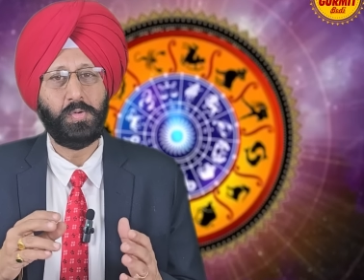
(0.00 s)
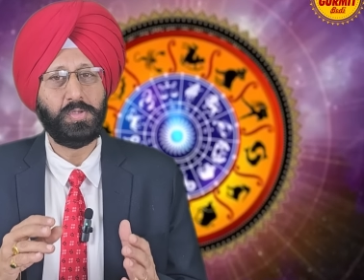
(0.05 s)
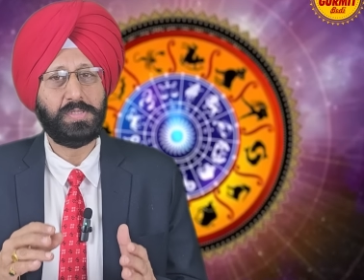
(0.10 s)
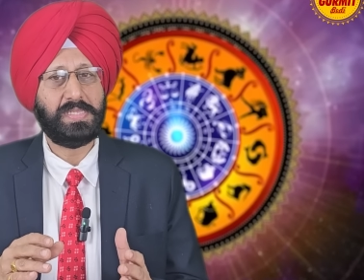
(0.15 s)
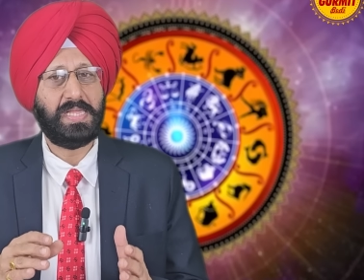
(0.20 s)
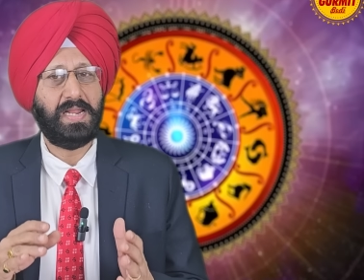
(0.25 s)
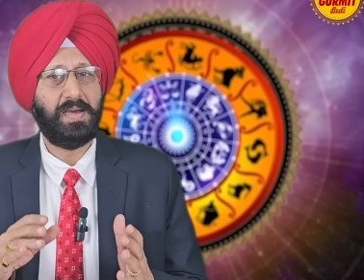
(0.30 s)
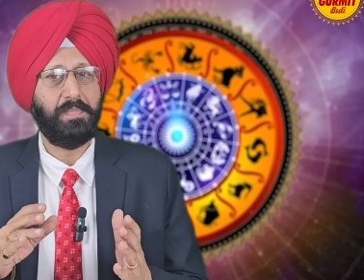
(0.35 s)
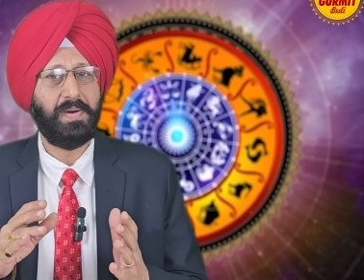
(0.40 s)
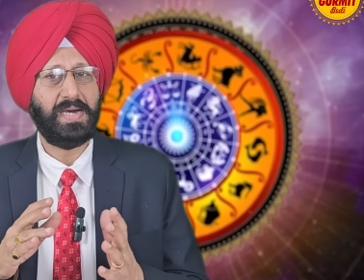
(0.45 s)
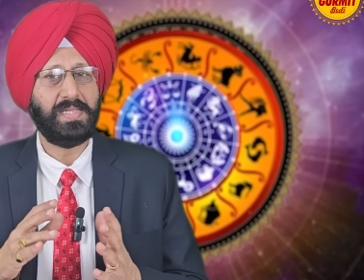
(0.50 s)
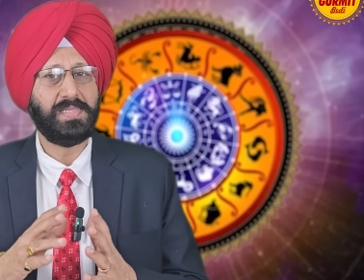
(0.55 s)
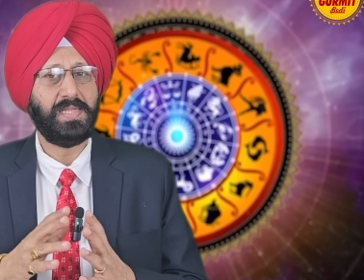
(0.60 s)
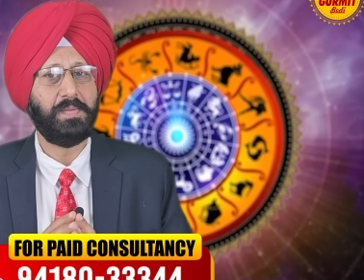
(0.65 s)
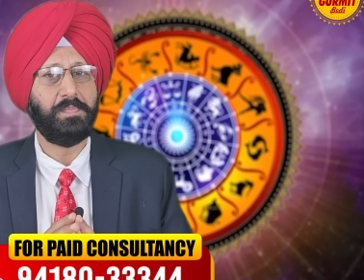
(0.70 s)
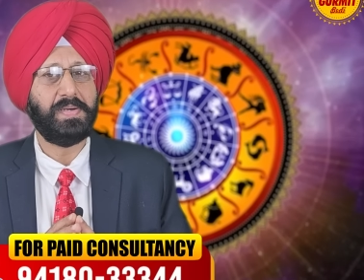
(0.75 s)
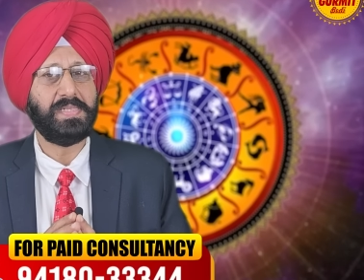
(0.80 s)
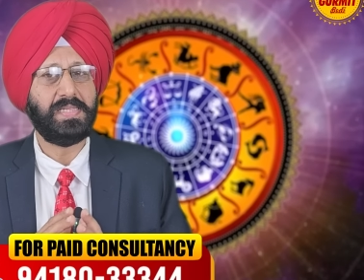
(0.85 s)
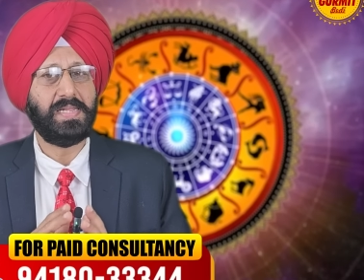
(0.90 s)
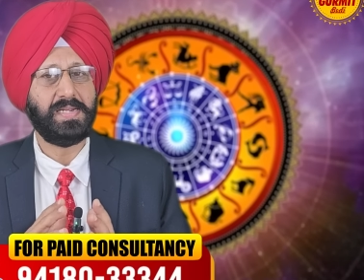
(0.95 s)
उत्तरा
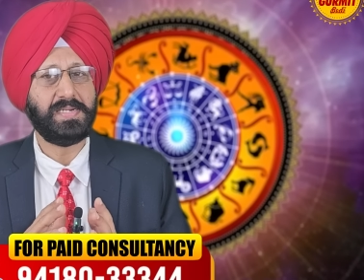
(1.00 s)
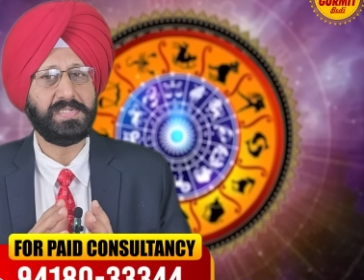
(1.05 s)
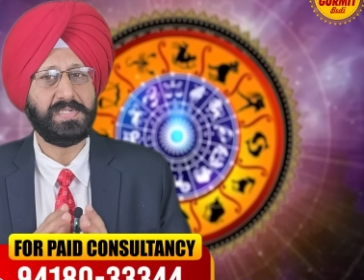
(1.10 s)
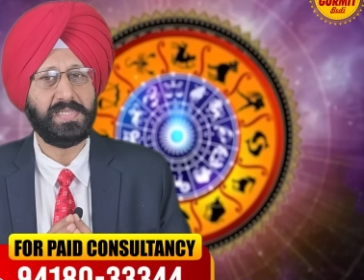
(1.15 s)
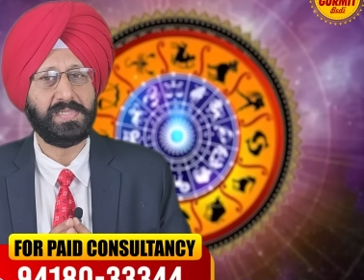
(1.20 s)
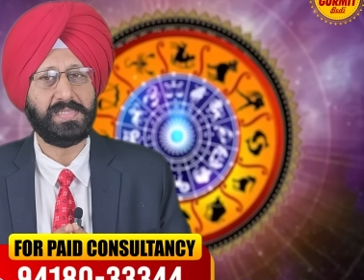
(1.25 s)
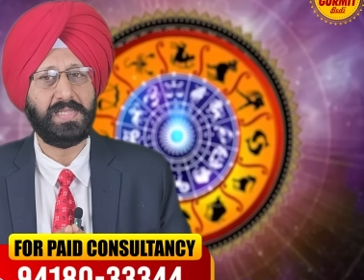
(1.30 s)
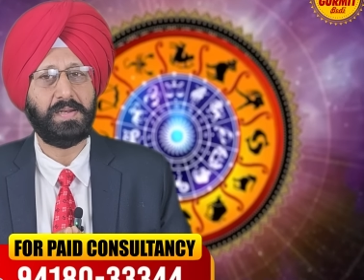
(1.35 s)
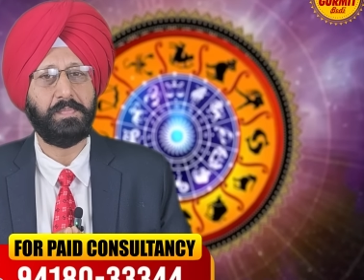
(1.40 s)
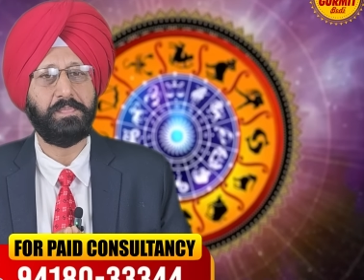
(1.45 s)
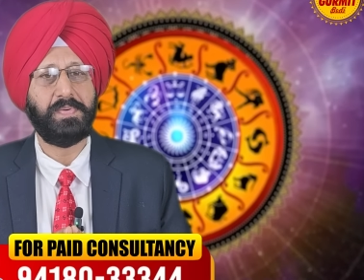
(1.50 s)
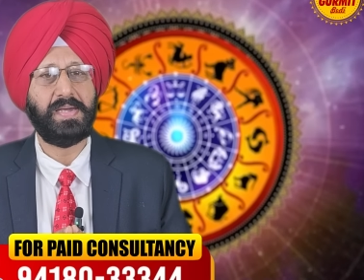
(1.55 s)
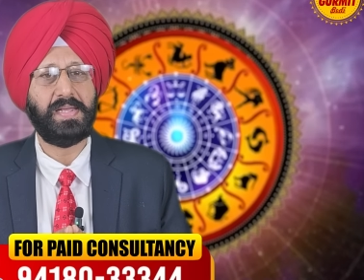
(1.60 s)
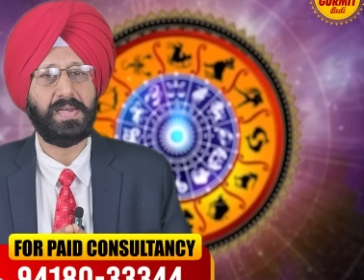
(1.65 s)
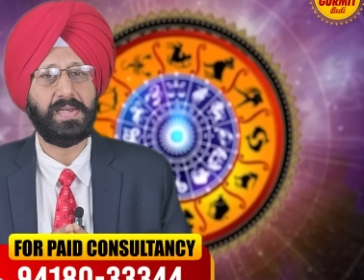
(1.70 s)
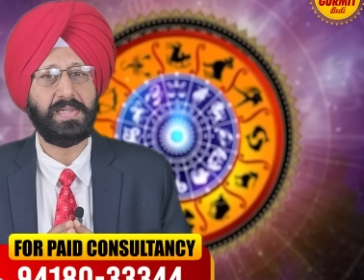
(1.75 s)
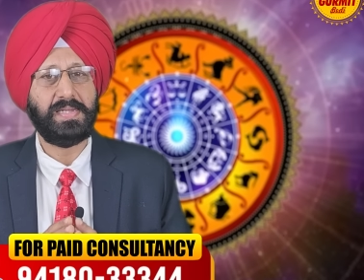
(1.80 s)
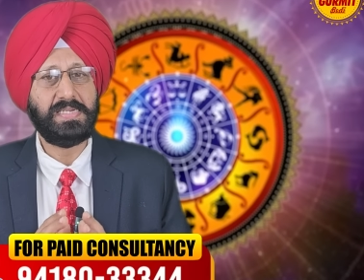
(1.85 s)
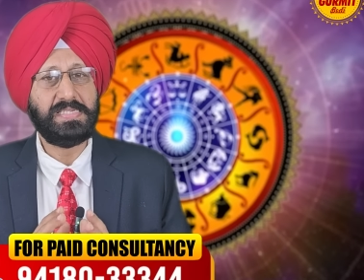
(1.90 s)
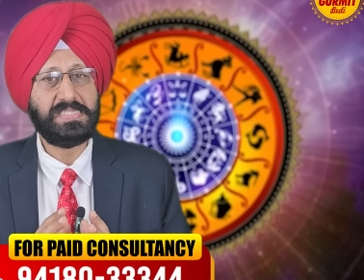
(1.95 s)
भाद्रपद नक्षत्र
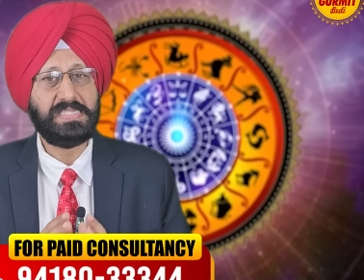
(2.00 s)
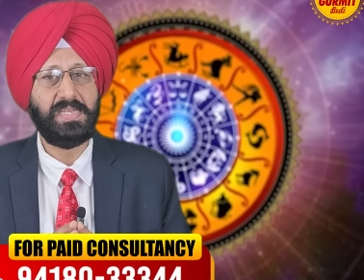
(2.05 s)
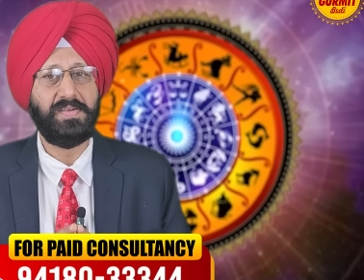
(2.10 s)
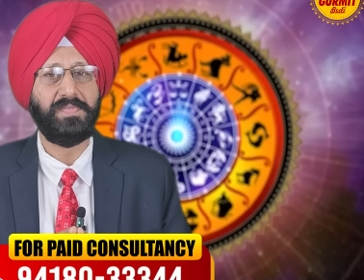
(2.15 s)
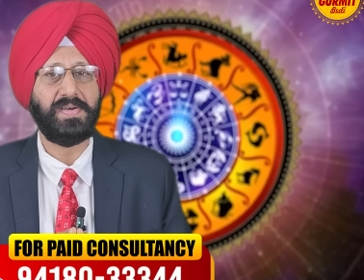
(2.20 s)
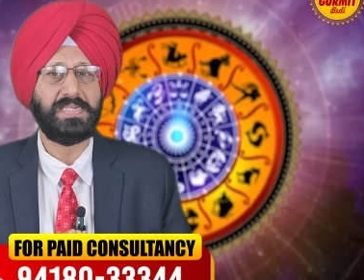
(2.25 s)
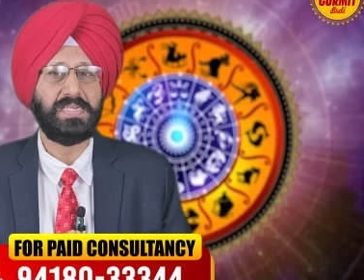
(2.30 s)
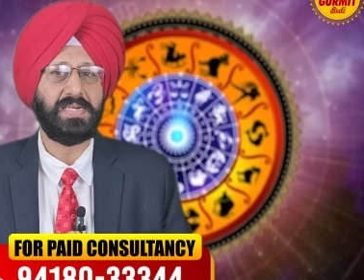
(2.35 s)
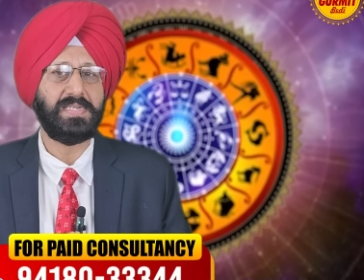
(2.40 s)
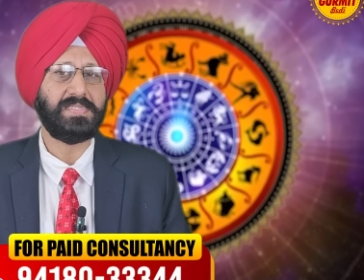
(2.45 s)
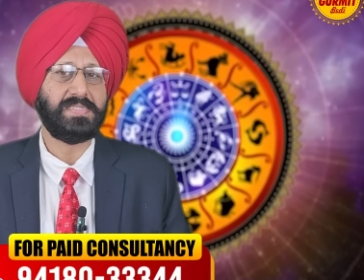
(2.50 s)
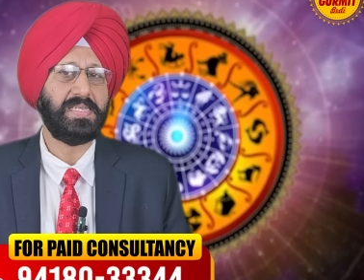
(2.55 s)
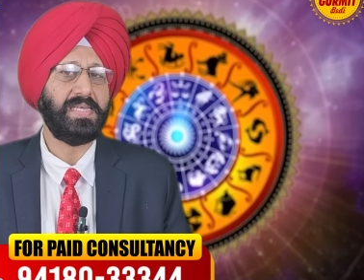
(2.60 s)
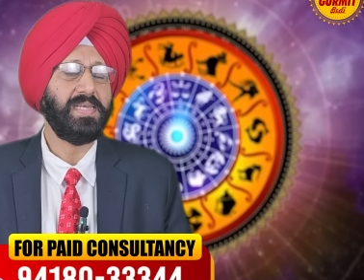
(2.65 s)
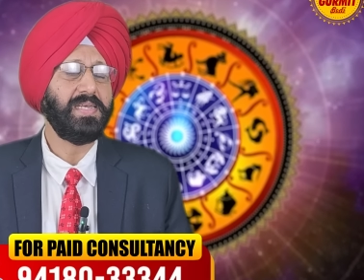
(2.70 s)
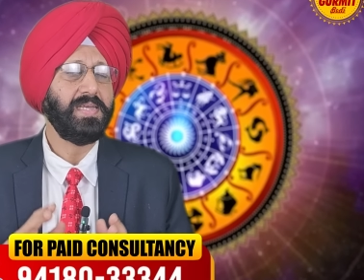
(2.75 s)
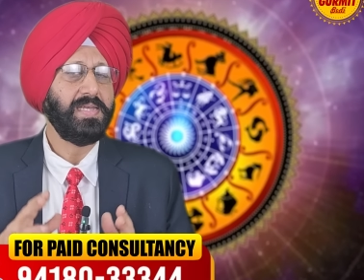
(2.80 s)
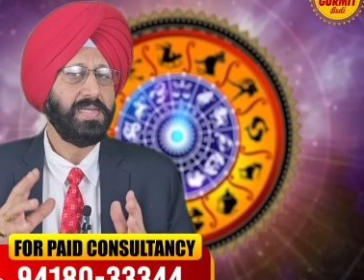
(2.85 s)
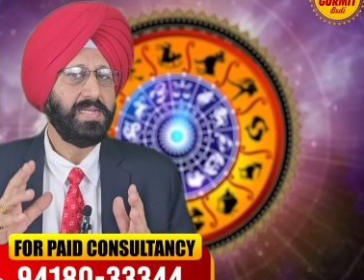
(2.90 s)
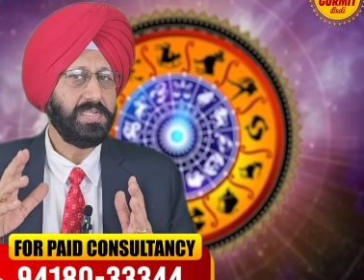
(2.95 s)
पर इसी वजह से